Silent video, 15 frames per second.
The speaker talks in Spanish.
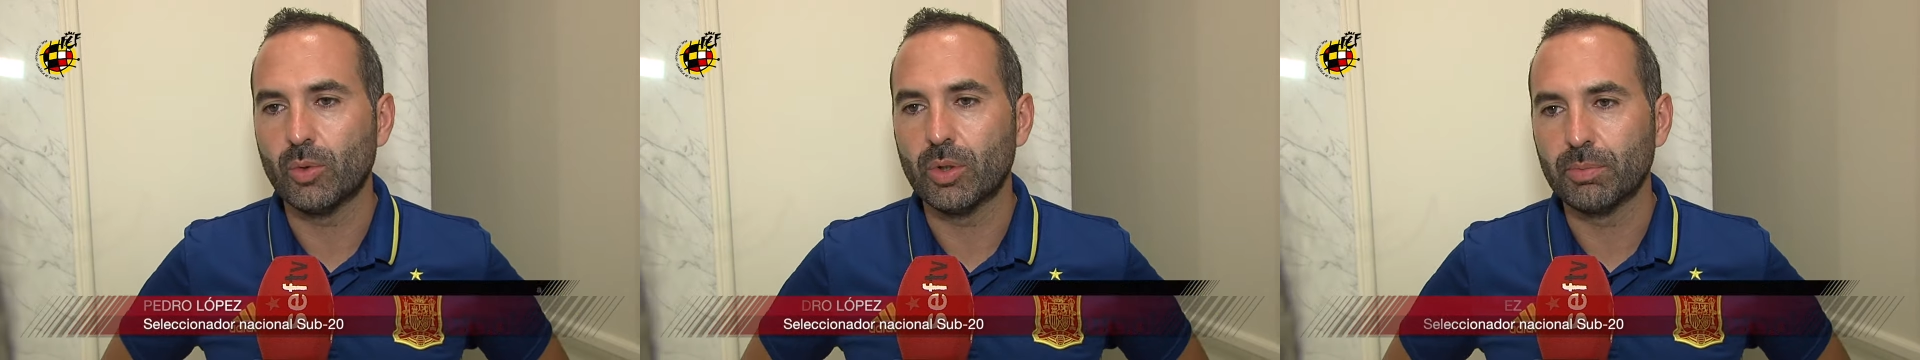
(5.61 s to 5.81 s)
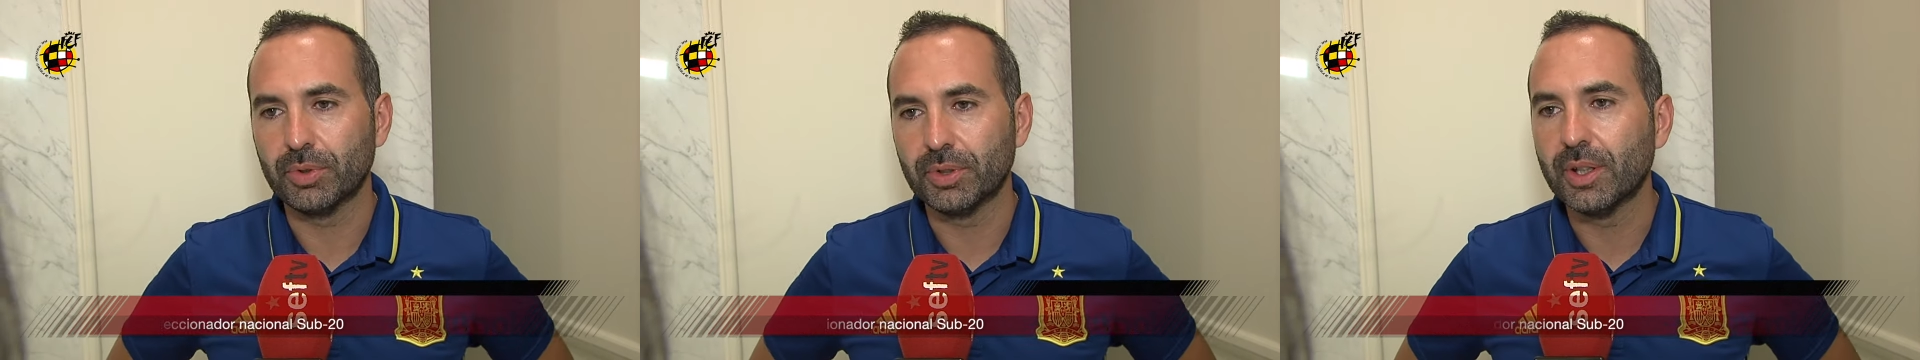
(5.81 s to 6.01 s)

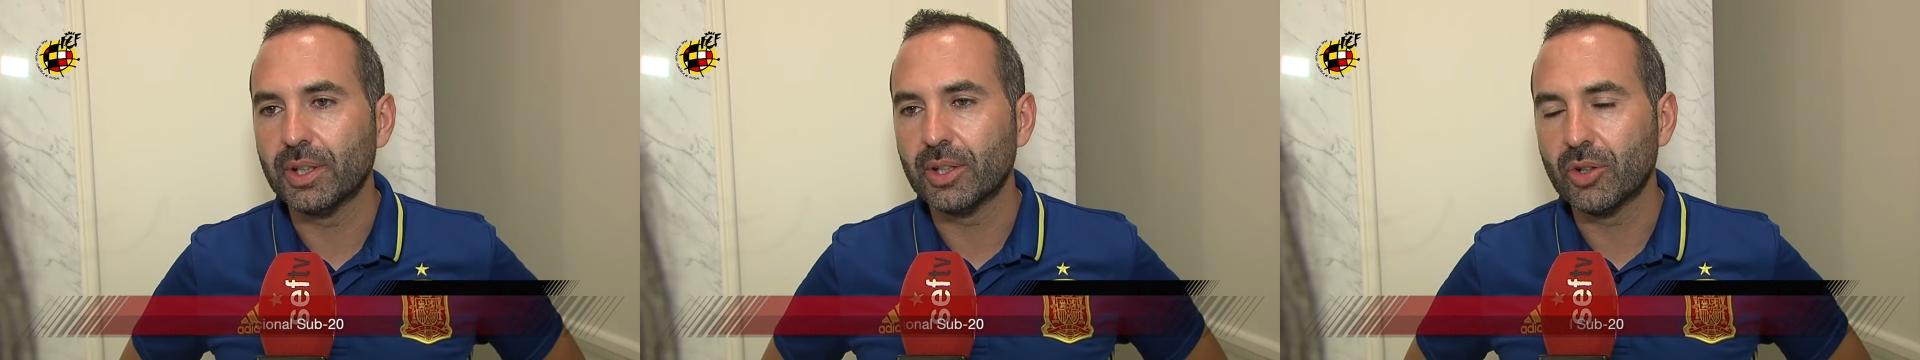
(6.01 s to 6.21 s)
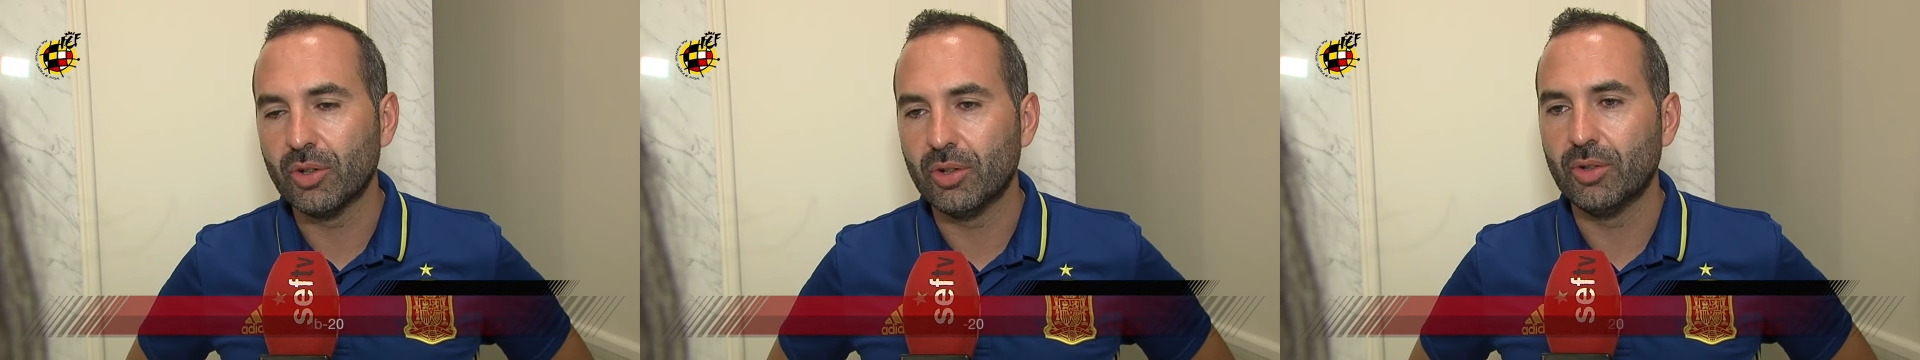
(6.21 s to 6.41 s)
cuerpo
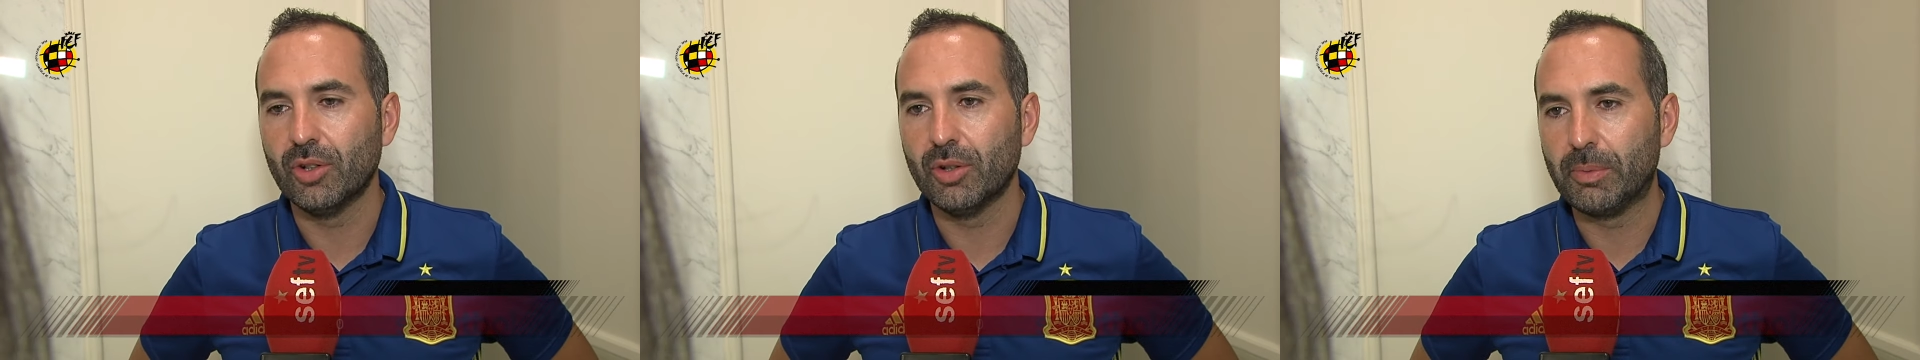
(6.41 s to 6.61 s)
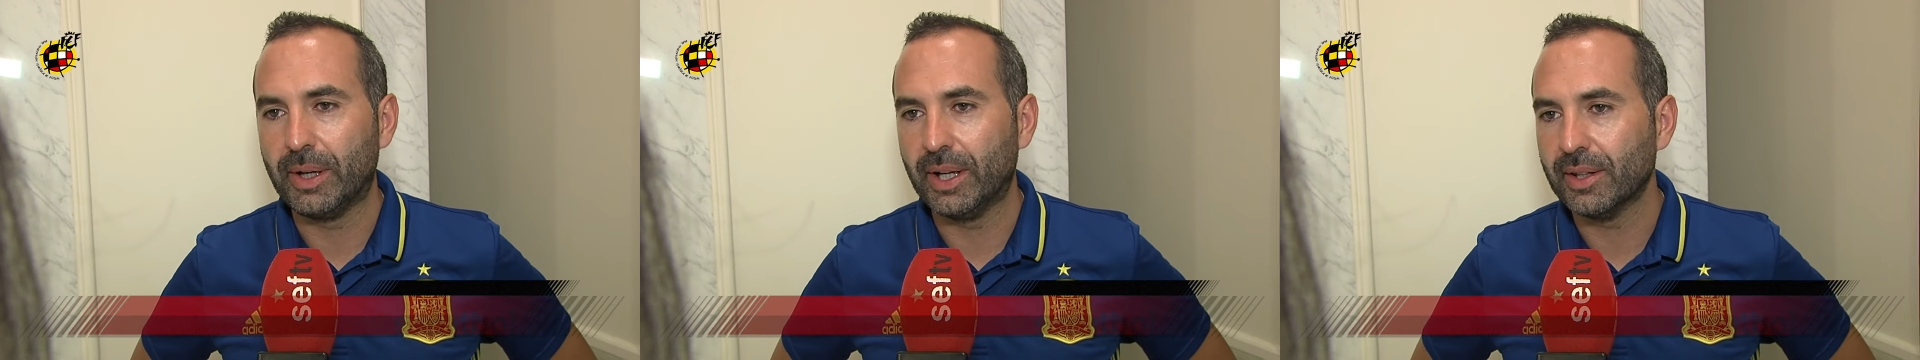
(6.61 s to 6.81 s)
técnico
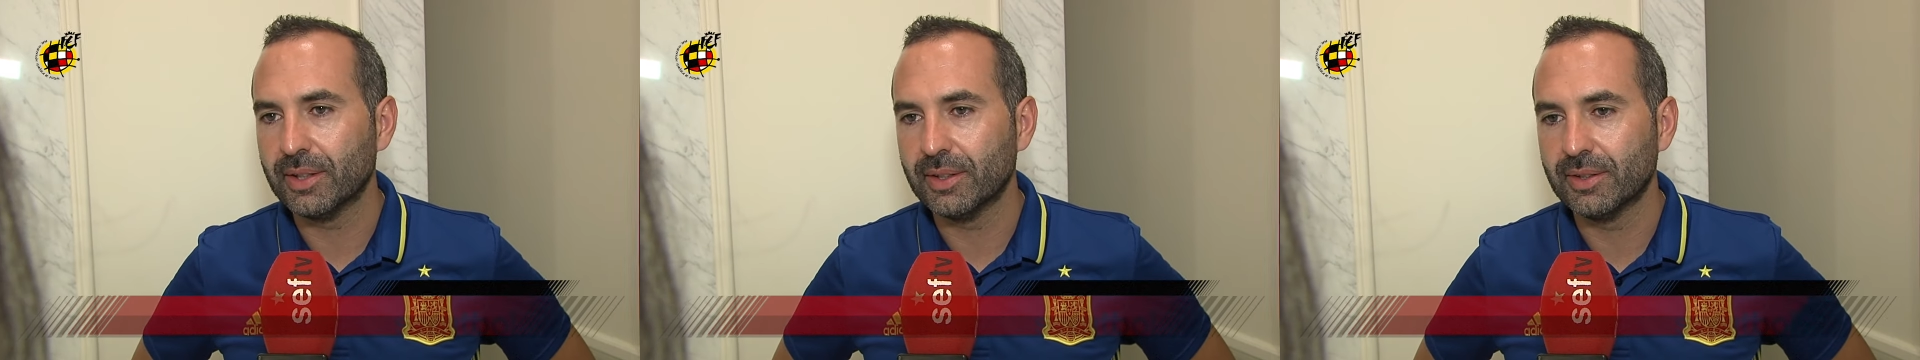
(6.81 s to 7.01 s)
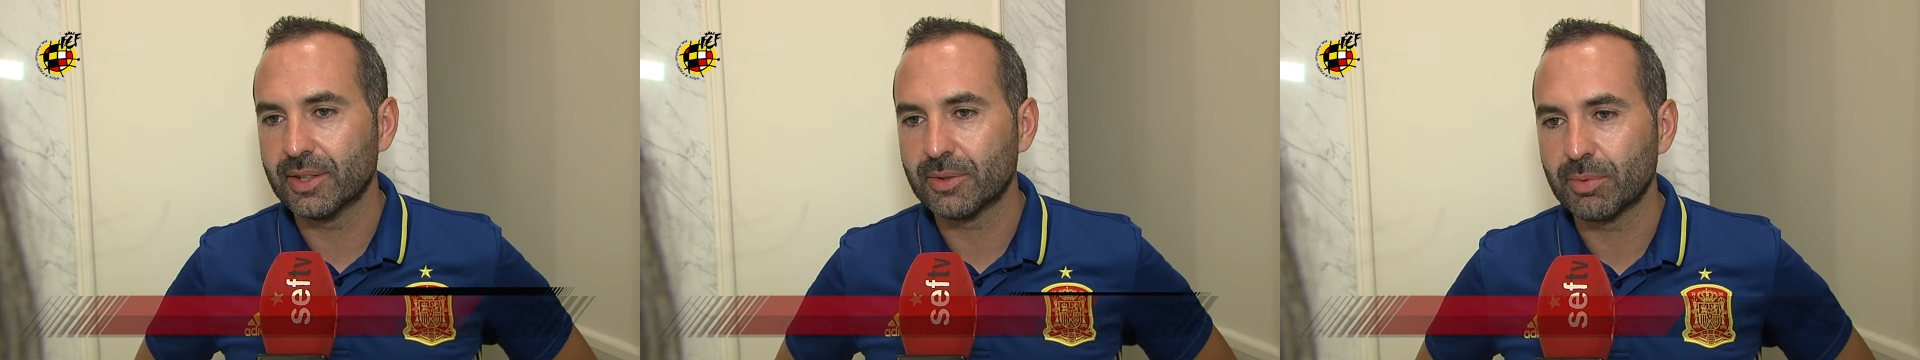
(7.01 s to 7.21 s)
lo
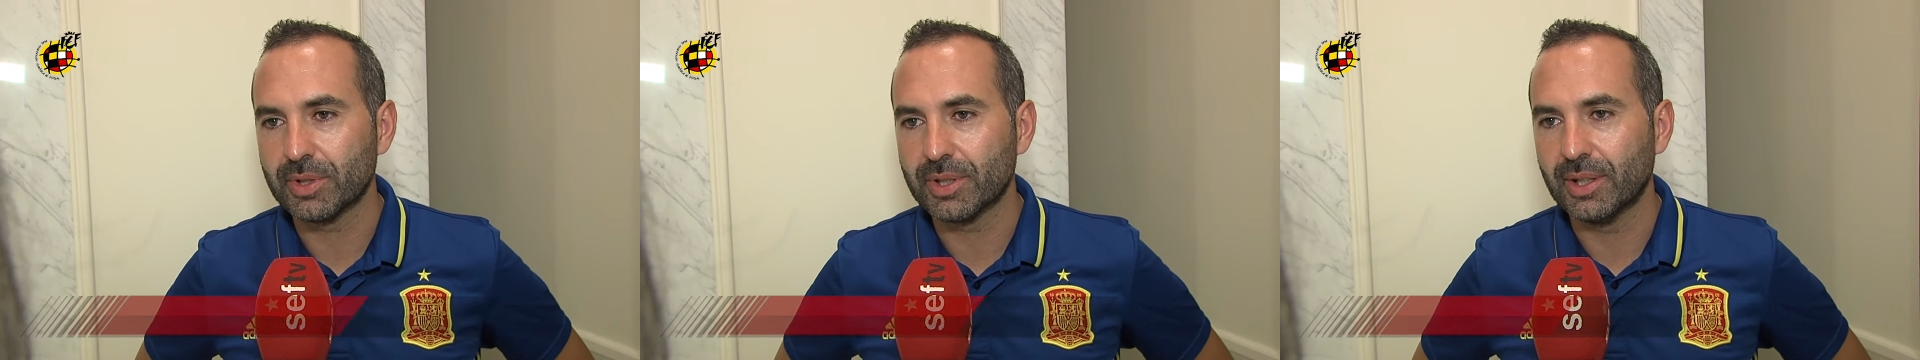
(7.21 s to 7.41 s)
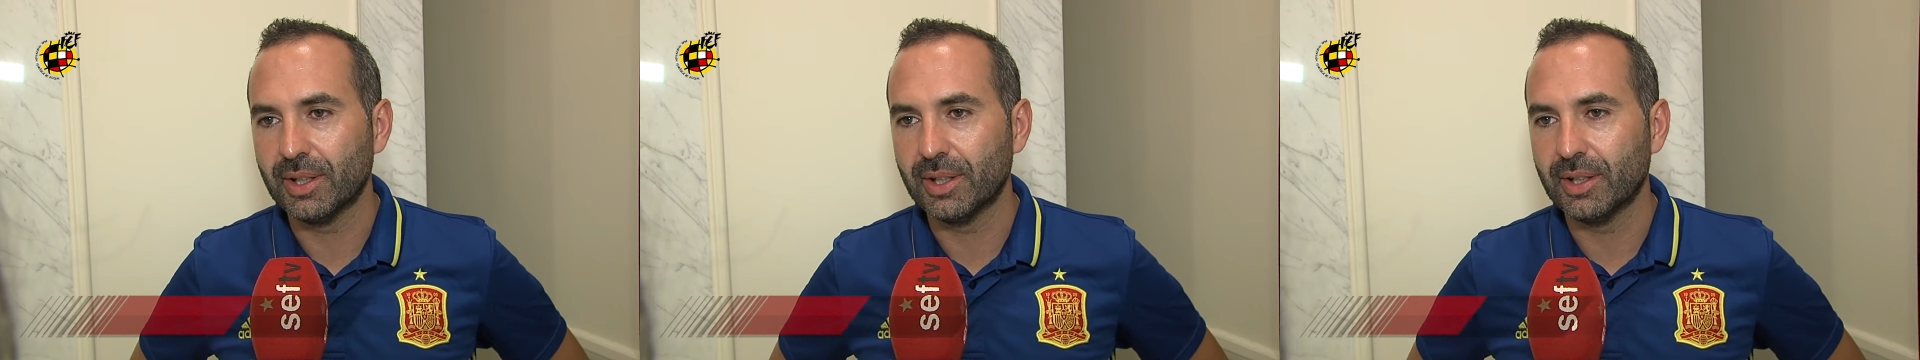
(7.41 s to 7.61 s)
merecen
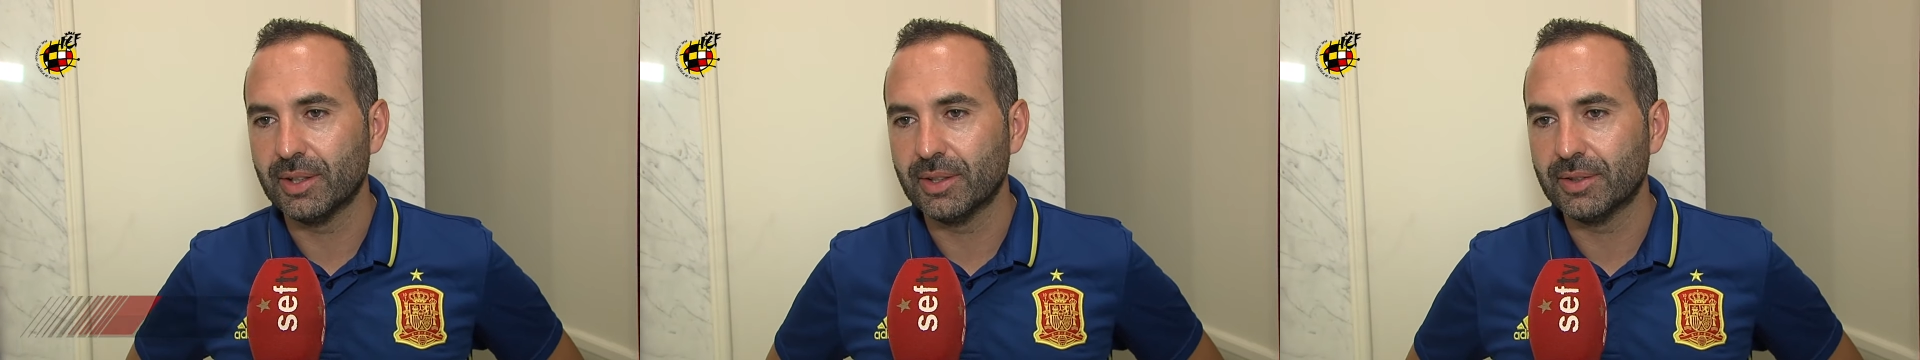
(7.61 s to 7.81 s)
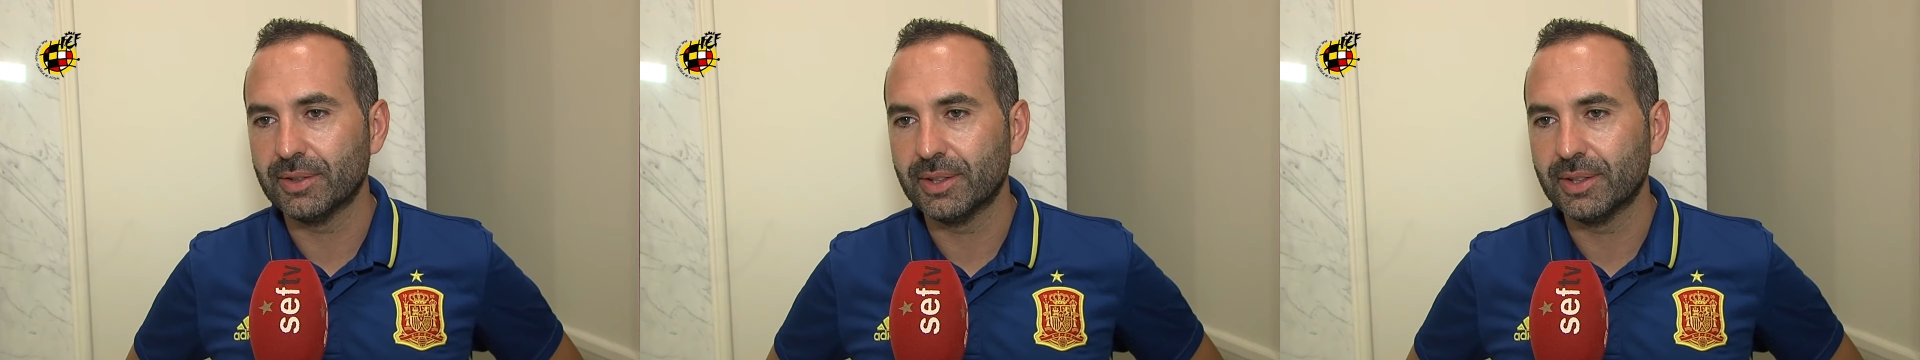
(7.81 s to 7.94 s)
después de,